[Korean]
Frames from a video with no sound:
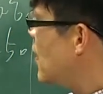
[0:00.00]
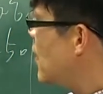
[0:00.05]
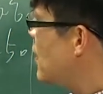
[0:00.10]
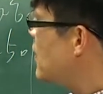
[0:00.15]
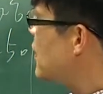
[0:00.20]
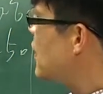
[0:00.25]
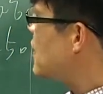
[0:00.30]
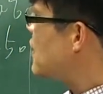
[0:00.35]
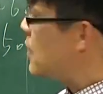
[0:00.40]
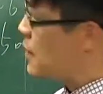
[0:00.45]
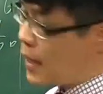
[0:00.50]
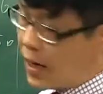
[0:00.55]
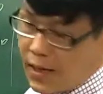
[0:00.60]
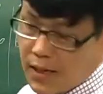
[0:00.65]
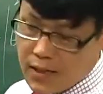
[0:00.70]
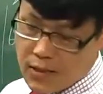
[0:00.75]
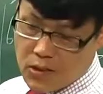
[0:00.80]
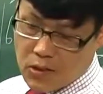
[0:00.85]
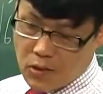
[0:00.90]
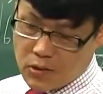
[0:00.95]
그 대신
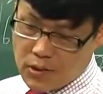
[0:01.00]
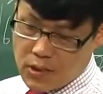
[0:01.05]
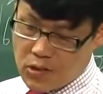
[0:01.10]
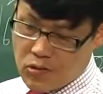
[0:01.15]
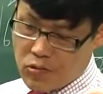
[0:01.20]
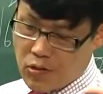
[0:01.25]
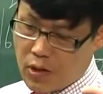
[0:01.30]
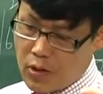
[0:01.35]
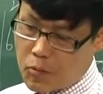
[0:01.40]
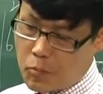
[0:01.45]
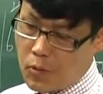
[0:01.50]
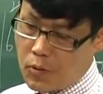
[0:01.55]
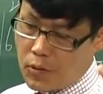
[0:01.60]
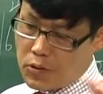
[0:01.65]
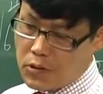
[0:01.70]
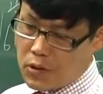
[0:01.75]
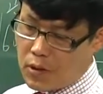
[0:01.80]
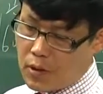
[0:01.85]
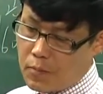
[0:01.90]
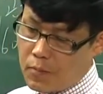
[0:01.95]
아까 첫째 줄에서 본
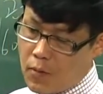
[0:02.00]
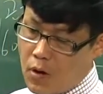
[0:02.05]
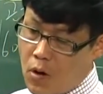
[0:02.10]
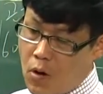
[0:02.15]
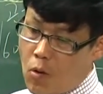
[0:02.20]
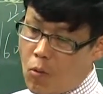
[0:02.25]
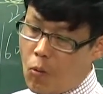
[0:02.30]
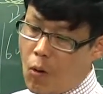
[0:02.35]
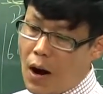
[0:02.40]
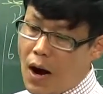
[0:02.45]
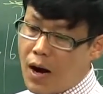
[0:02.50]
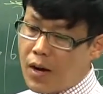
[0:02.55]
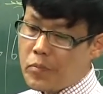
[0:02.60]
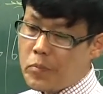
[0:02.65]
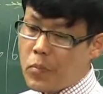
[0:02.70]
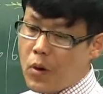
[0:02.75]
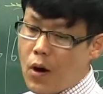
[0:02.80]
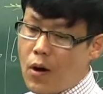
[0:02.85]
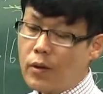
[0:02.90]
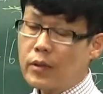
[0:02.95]
것처럼
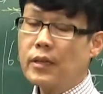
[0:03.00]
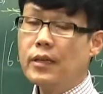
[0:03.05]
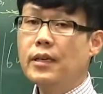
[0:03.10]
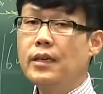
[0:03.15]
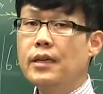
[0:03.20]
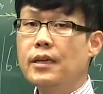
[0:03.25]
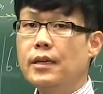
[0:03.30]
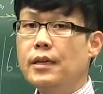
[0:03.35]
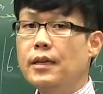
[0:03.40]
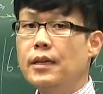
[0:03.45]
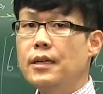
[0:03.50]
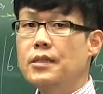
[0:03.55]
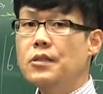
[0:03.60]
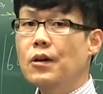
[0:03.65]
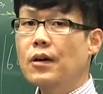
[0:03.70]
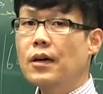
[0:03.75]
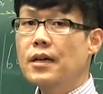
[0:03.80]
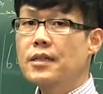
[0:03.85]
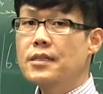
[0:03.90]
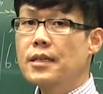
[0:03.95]
왕명이 있기
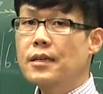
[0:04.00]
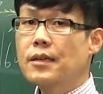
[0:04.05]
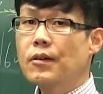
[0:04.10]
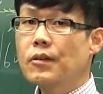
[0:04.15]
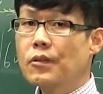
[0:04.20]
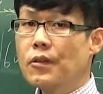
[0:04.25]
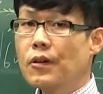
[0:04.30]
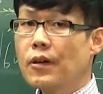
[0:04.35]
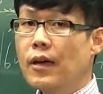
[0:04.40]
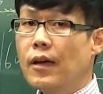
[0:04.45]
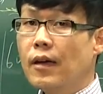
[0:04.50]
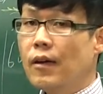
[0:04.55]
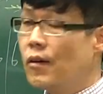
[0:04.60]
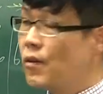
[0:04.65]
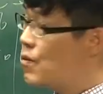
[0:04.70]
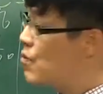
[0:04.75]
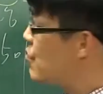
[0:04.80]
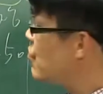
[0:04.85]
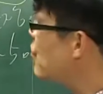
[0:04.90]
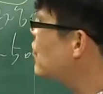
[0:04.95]
전까지는 어떻게?
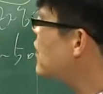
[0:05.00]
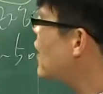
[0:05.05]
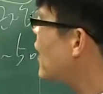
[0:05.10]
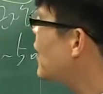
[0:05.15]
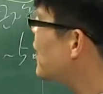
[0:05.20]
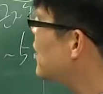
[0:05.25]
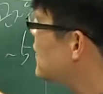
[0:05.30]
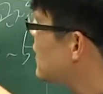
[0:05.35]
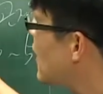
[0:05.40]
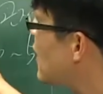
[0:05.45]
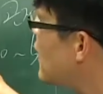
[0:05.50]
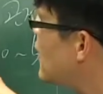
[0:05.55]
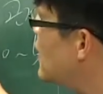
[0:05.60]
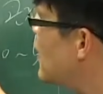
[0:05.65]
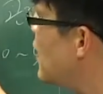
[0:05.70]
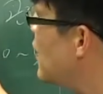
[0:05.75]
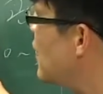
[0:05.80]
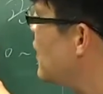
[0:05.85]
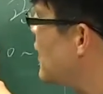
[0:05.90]
죽을 때까지 여기 살아야 돼요.